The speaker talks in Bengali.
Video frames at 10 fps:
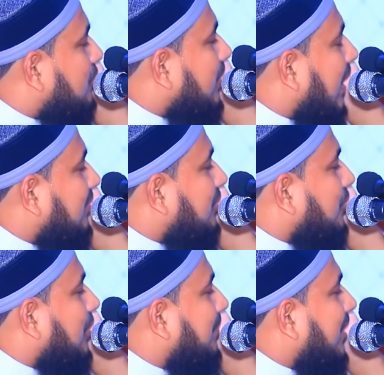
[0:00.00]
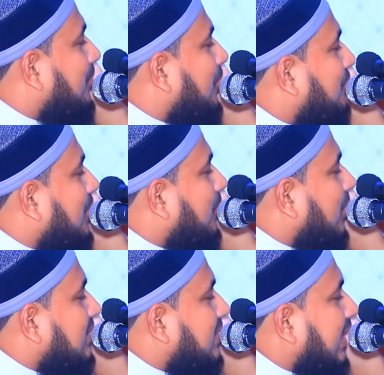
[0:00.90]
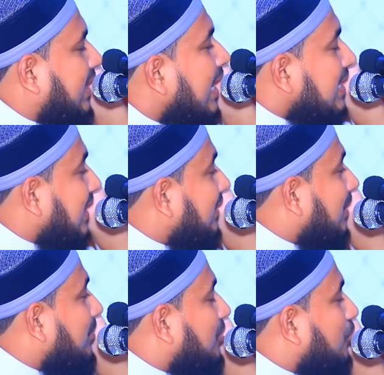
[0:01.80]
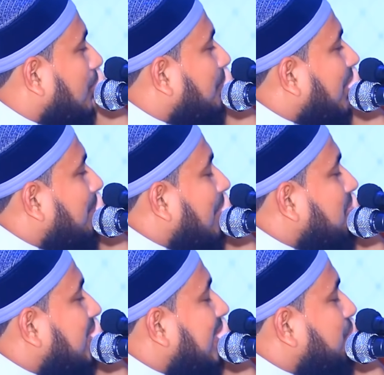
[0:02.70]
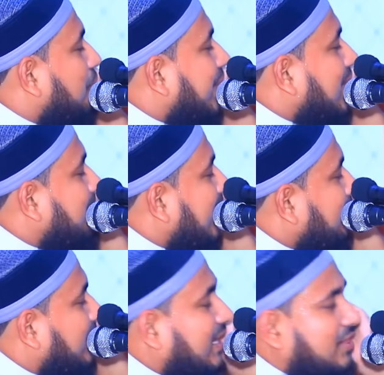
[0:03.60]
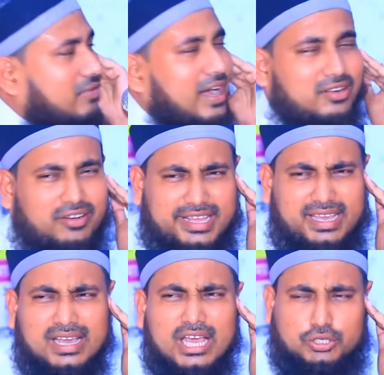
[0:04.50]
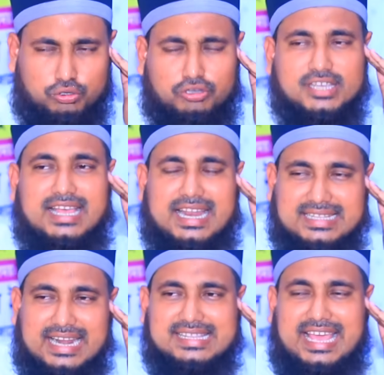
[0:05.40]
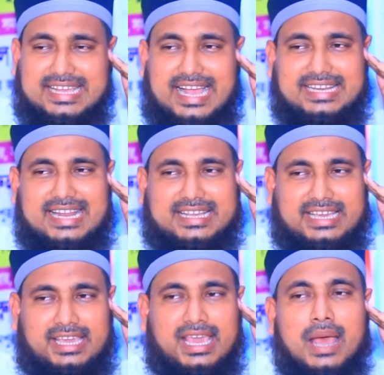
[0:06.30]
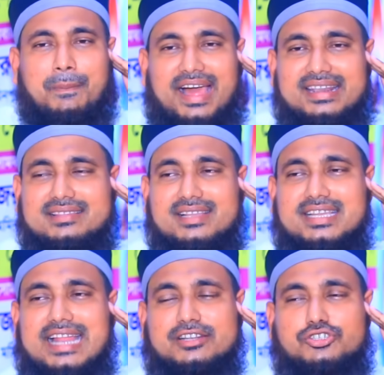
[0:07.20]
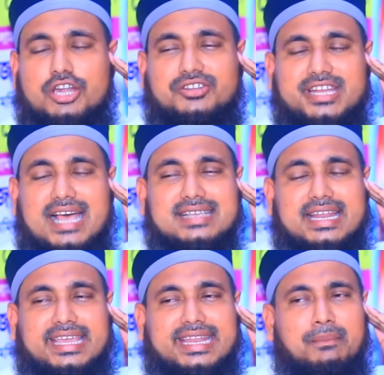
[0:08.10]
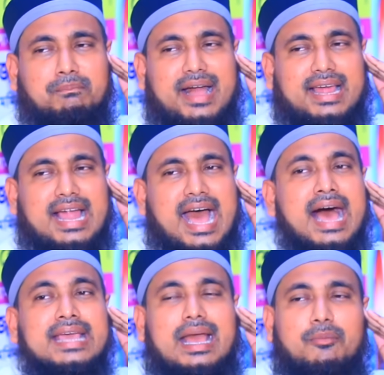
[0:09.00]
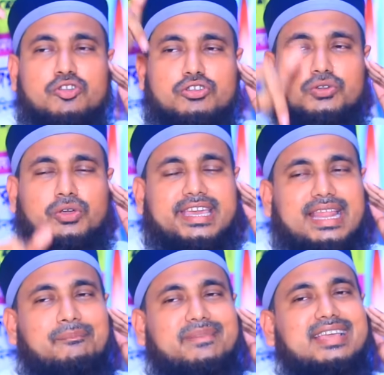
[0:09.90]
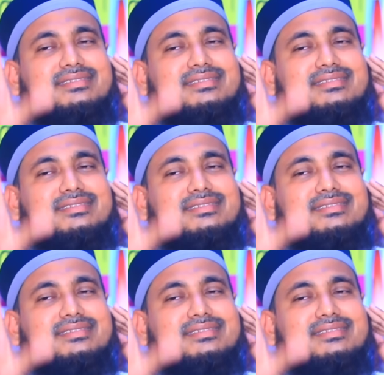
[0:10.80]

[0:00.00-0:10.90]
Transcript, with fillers: রসুল হাদিস শরীফের মধ্যে বলেছেন যাদের মৃত্যুর পরে মানুষেরা চোখের পানি ফেলে দোয়া করে শুধু কি জানাদার জায়গায় নাকি বাংলাদেশের আটষট্টি হাজার গ্রাম বাংলা এমন কোনো গ্রাম নাই